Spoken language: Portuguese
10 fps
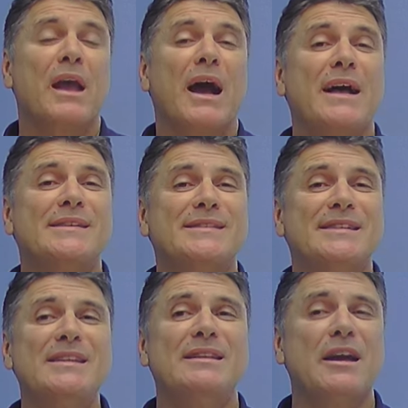às
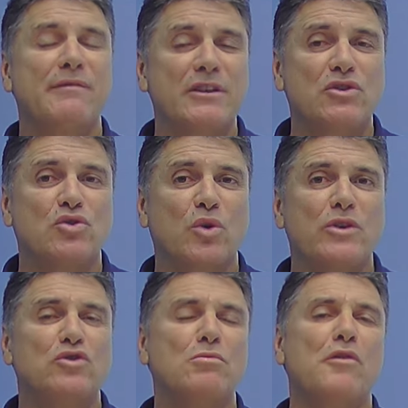
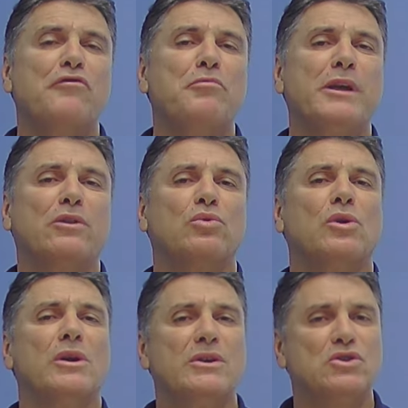intervenções do movimento
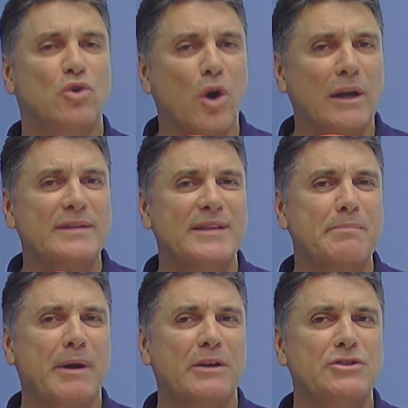Escola Sem
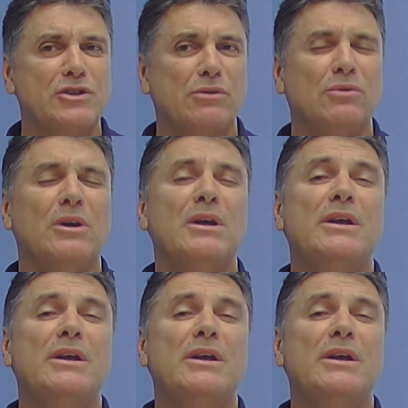Partido